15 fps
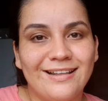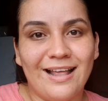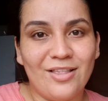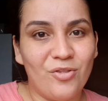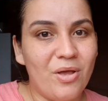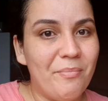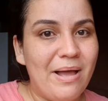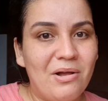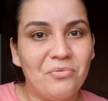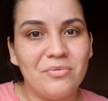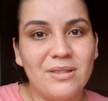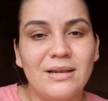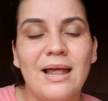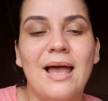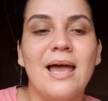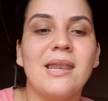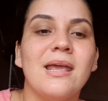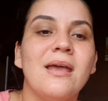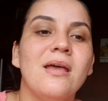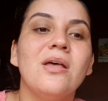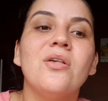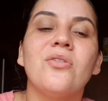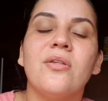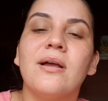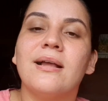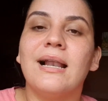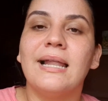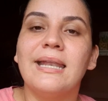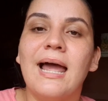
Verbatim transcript: tá só bagunça na área. Só que lá